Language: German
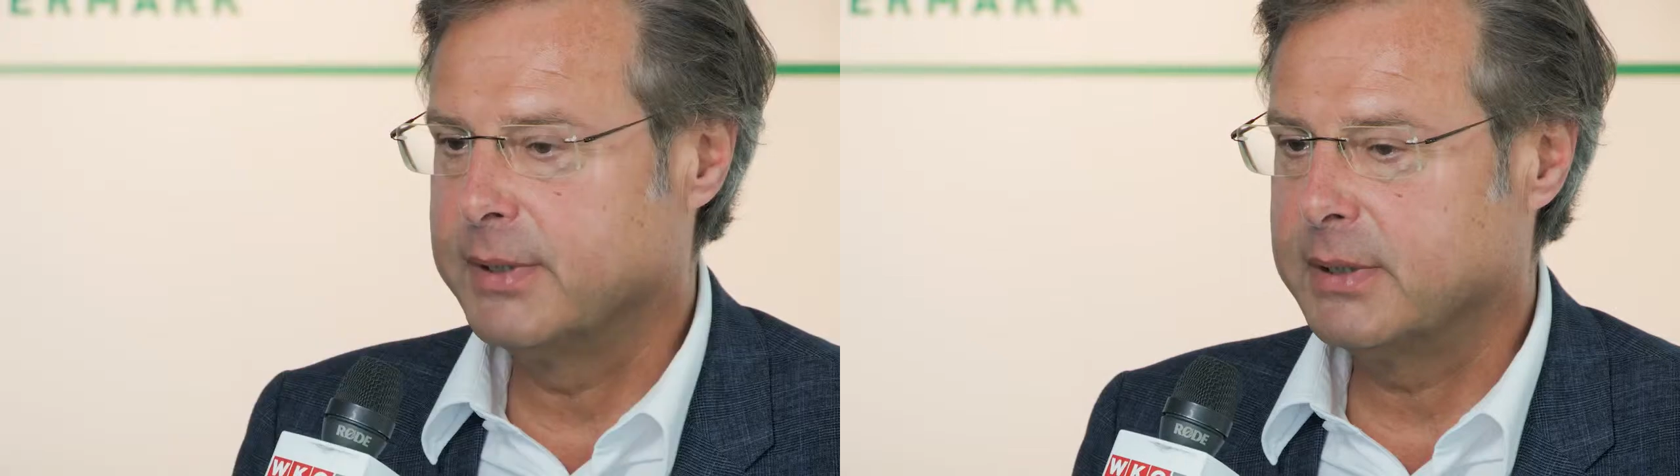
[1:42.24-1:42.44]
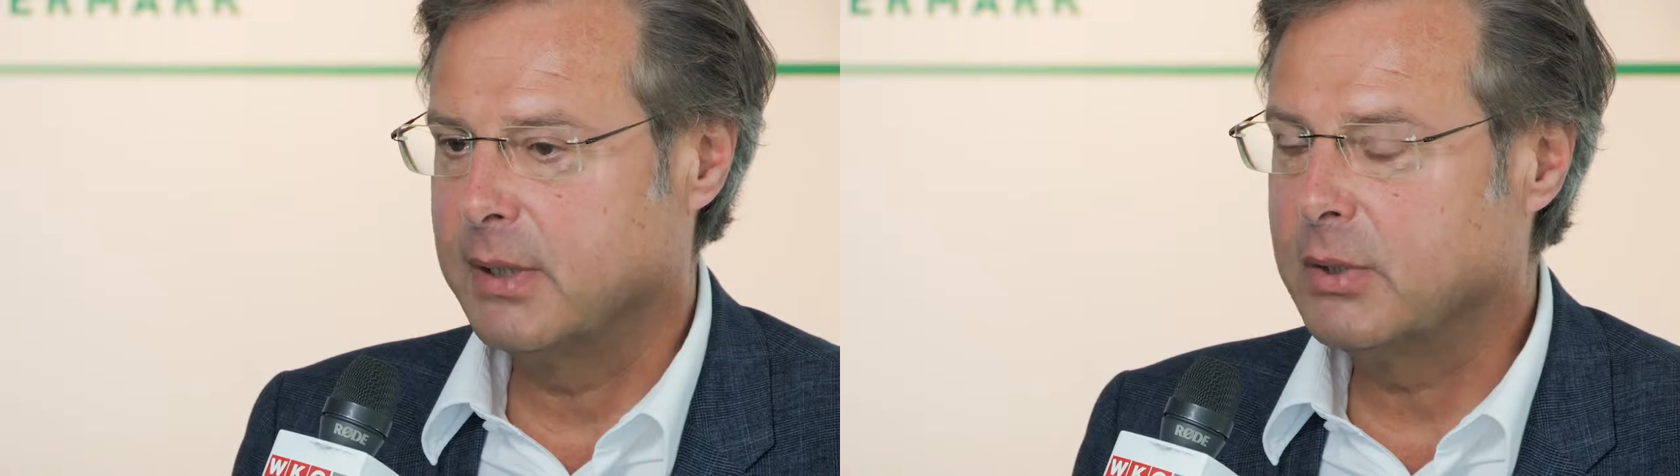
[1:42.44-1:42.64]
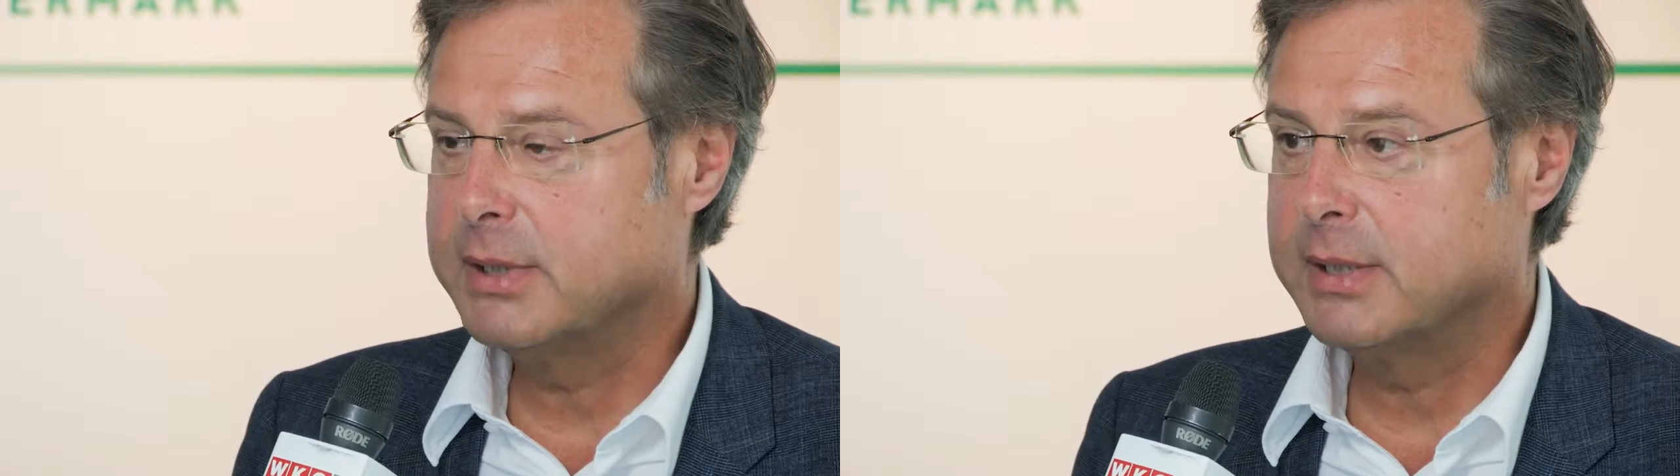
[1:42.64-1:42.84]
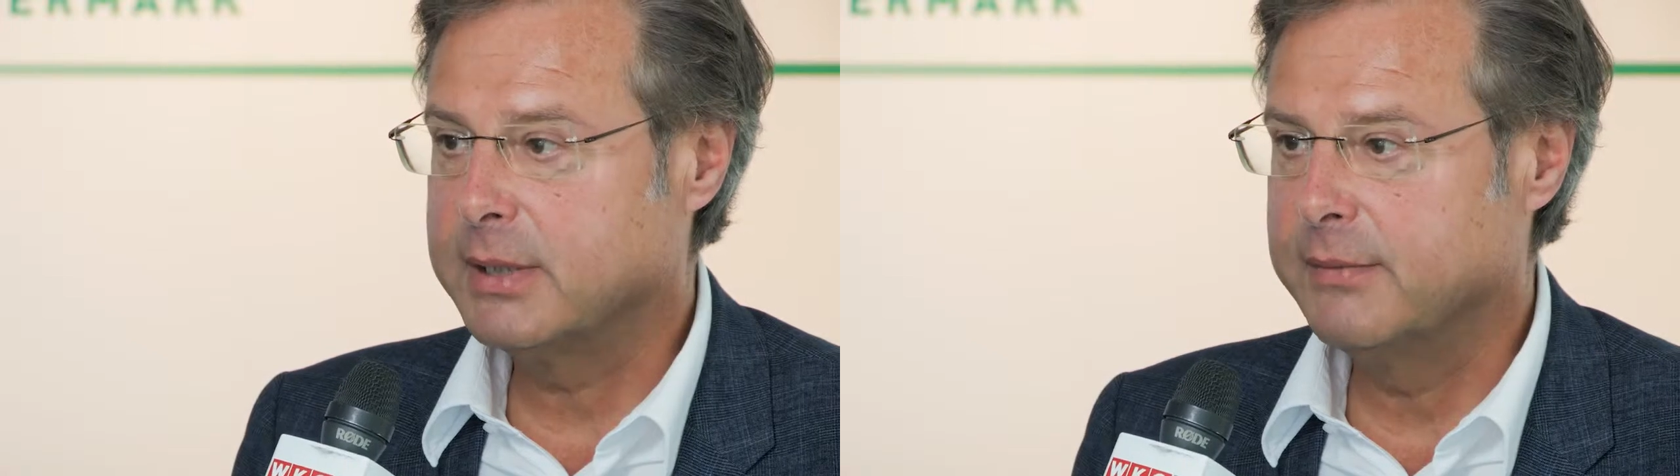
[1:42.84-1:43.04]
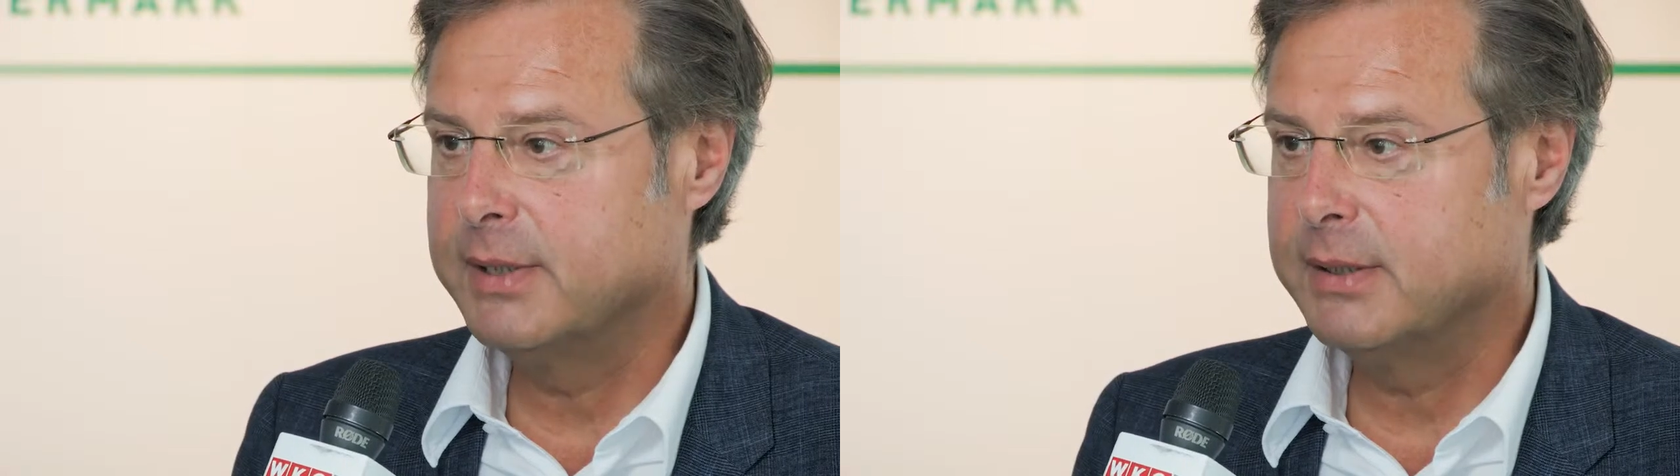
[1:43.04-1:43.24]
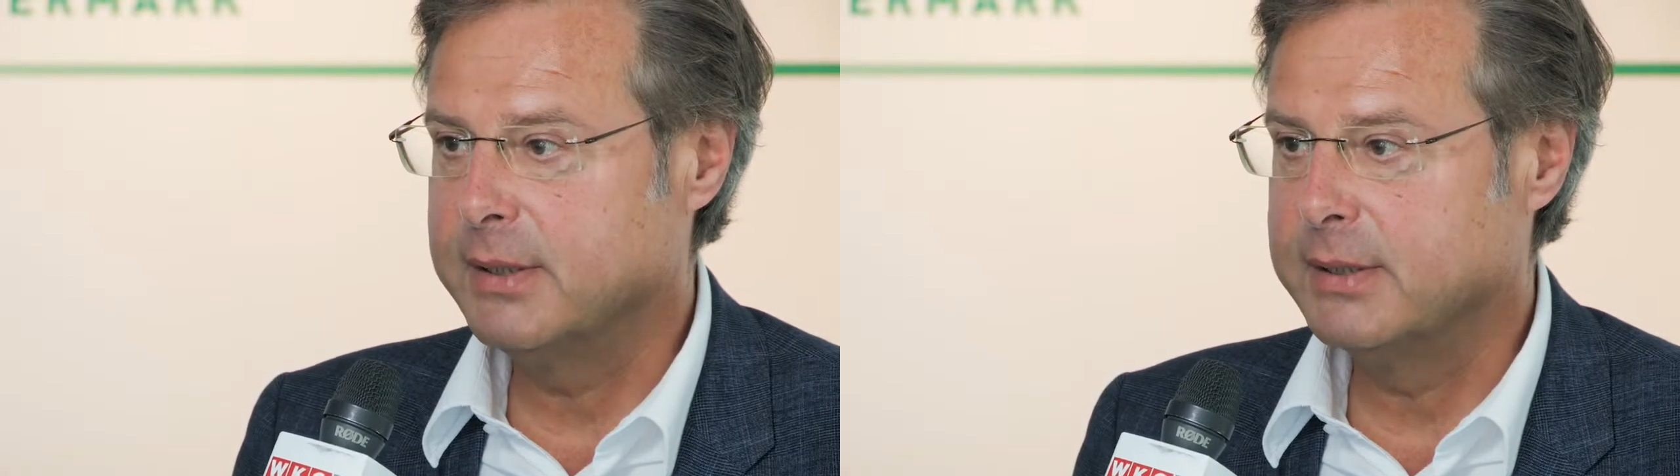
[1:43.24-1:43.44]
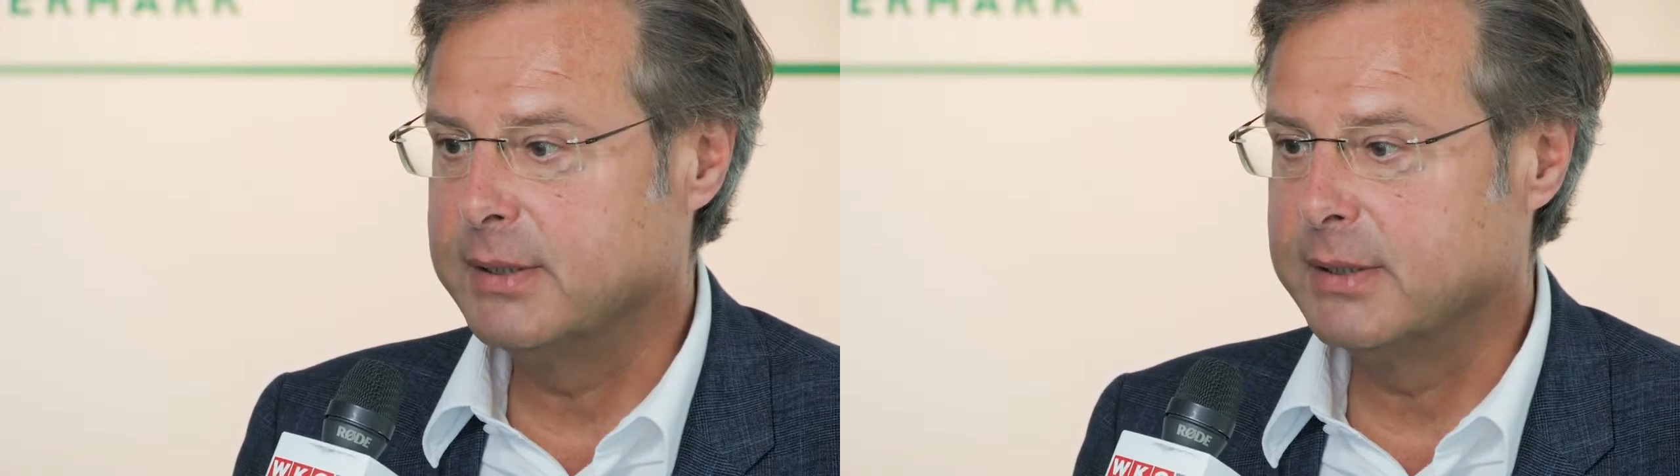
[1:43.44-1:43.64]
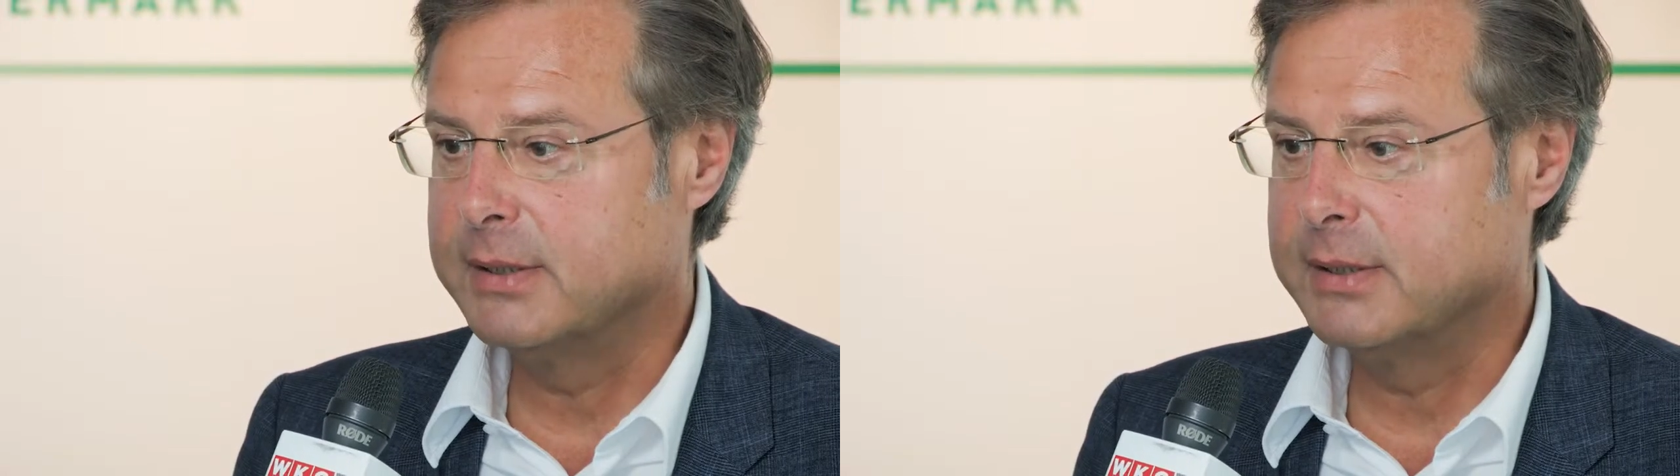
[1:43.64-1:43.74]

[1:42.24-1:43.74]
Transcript: was auch sehr, sehr wichtig ist, ist,